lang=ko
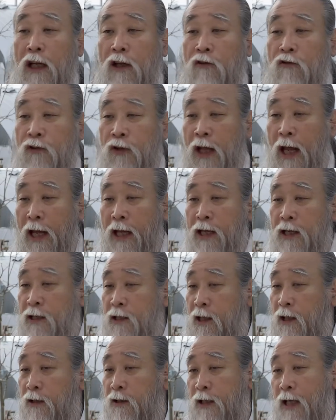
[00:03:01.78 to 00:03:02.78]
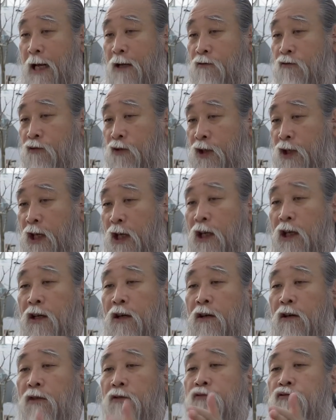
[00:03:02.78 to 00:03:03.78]
아니고 내 인생을 살 수 있게
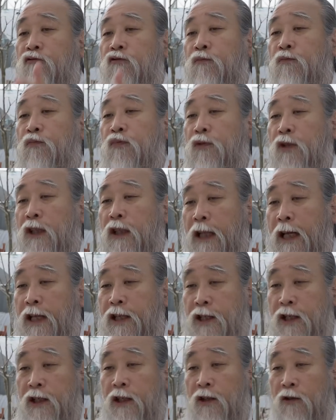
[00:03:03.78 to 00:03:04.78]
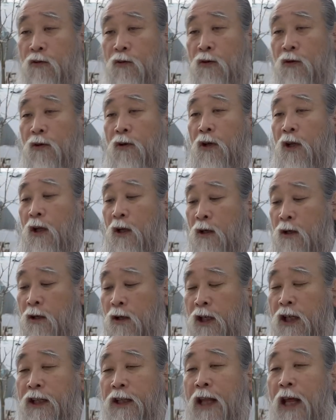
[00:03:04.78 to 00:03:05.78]
이끌어주는 분이 내 신이고
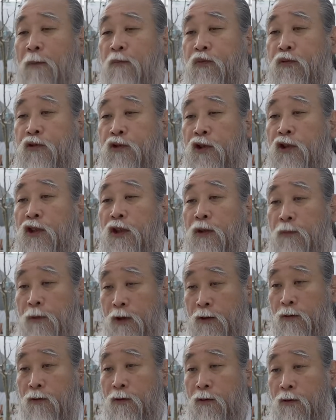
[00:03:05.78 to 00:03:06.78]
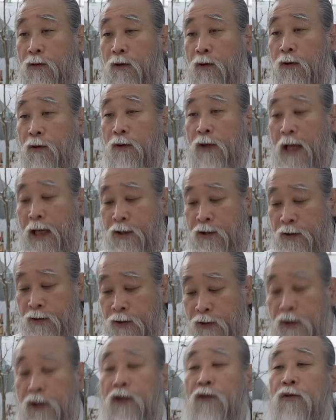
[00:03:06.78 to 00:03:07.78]
그게 내 부처님이고 내
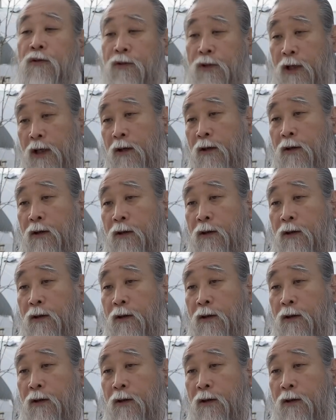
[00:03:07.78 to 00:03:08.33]
스승이고 그래.